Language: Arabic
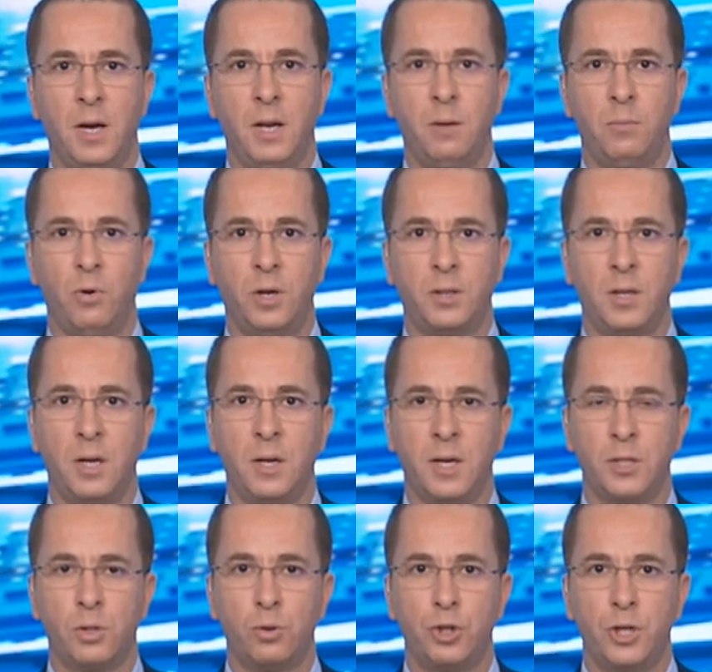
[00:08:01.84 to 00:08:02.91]
المحتلة
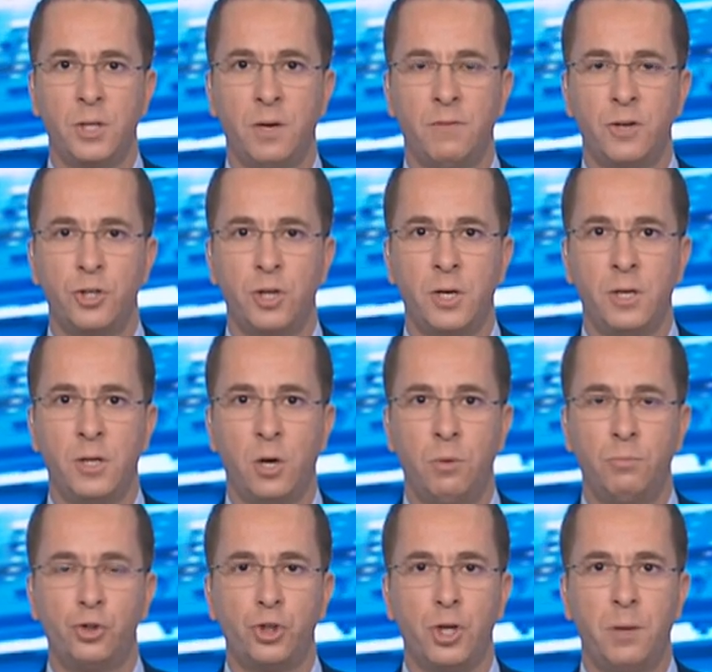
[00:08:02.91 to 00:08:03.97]
استشهد فجر اليوم
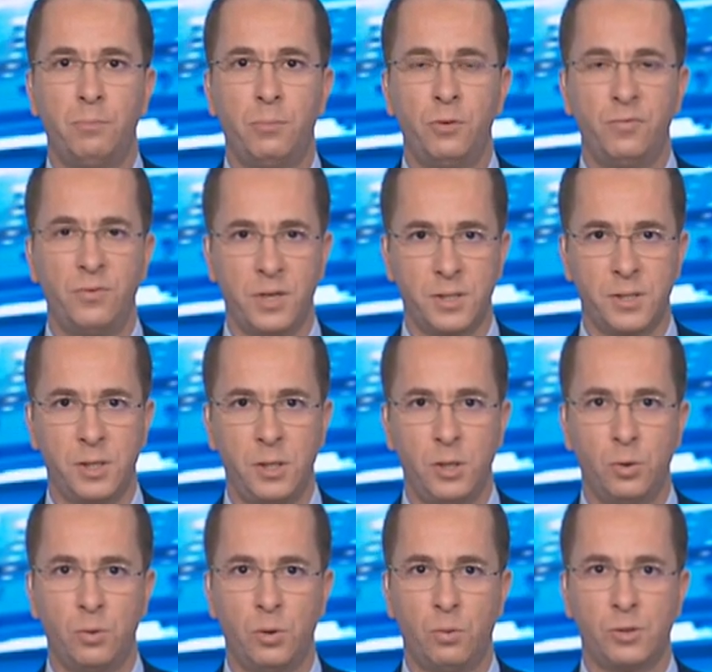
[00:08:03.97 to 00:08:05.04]
شاب فلسطيني
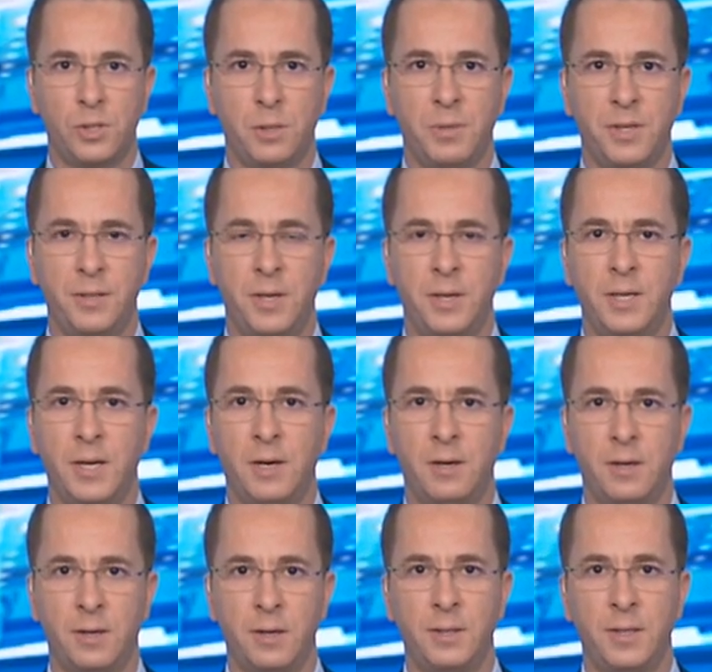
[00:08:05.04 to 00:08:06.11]
وأصيب اثنان
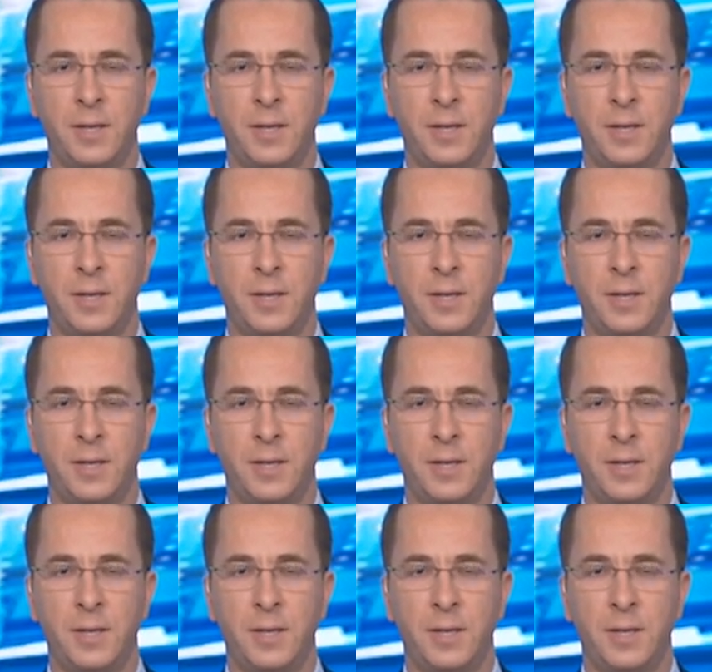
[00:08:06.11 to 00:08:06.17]
آخران